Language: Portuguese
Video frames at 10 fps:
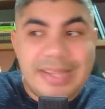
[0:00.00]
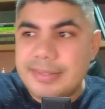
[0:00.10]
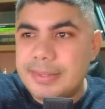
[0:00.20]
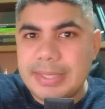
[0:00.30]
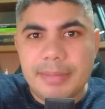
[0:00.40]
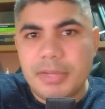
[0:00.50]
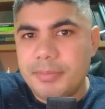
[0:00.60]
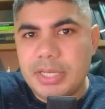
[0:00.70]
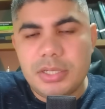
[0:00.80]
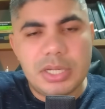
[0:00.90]
É
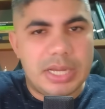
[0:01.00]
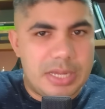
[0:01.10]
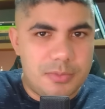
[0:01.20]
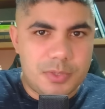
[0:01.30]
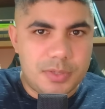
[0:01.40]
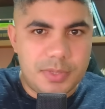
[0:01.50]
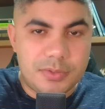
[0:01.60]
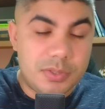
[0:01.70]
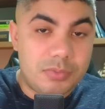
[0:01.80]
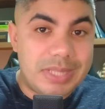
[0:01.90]
extremamente raro, meus
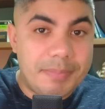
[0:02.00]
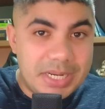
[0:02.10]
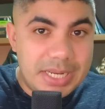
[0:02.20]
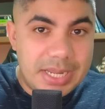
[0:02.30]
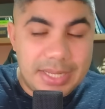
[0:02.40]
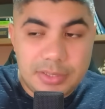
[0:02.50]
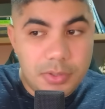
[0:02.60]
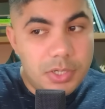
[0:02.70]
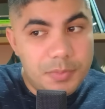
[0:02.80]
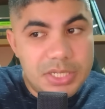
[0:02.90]
amigos, não dá para negar.
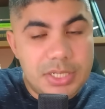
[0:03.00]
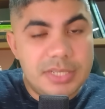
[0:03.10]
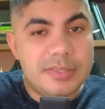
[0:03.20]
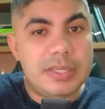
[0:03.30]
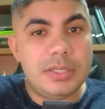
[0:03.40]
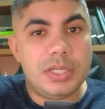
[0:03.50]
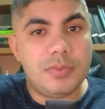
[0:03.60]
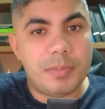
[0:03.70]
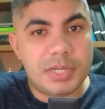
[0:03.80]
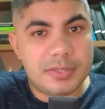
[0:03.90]
Então, realmente, ele
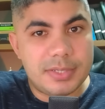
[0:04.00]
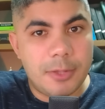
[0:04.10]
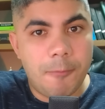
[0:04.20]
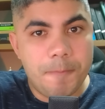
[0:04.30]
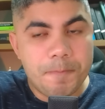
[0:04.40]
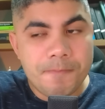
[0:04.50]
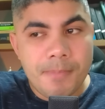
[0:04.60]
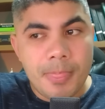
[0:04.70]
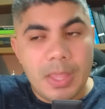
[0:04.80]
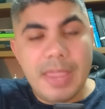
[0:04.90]
sentiu a pressão
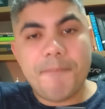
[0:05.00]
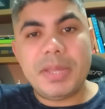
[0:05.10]
e